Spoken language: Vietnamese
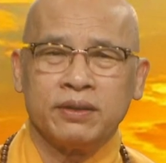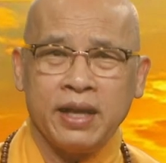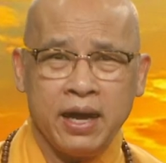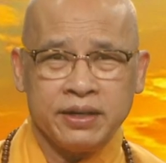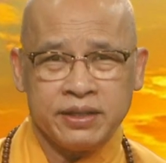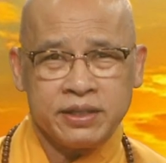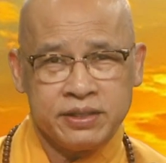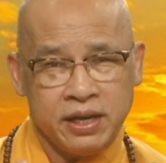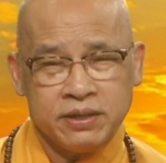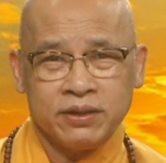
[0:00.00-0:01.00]
tài sắc
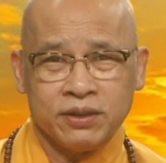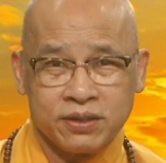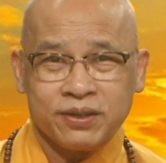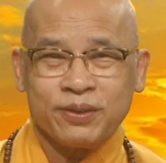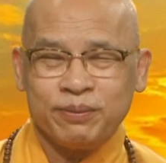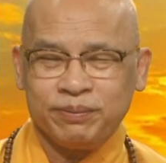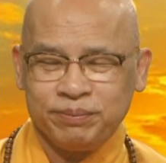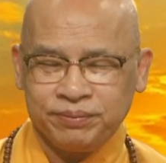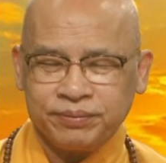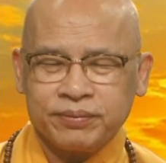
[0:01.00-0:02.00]
danh thực
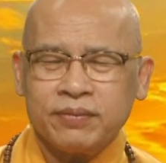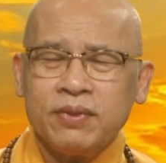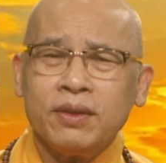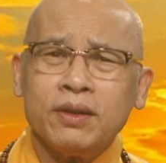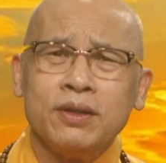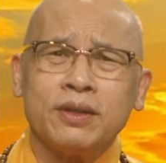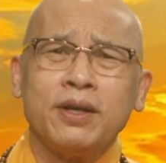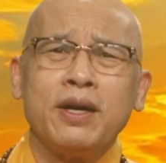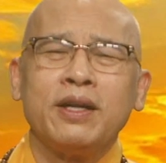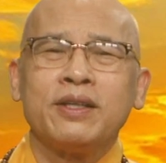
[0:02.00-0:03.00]
thực ở
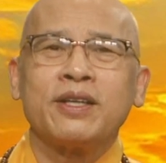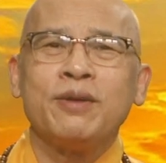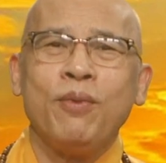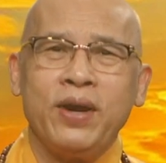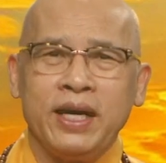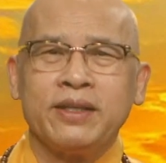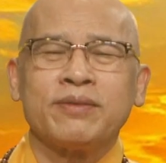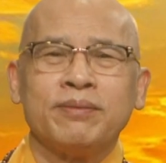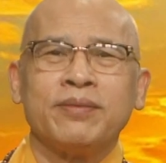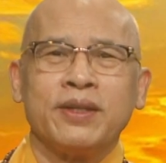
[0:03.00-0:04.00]
đây là những cái món ăn
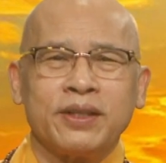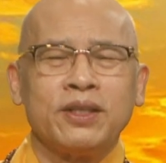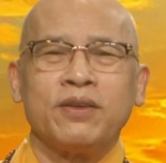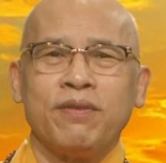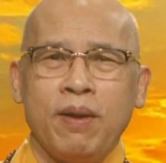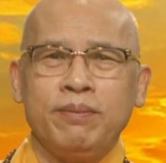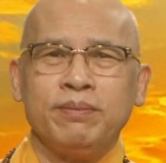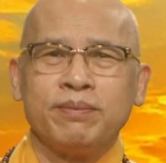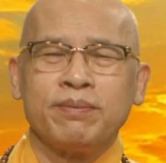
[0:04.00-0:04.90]
những cái thực phẩm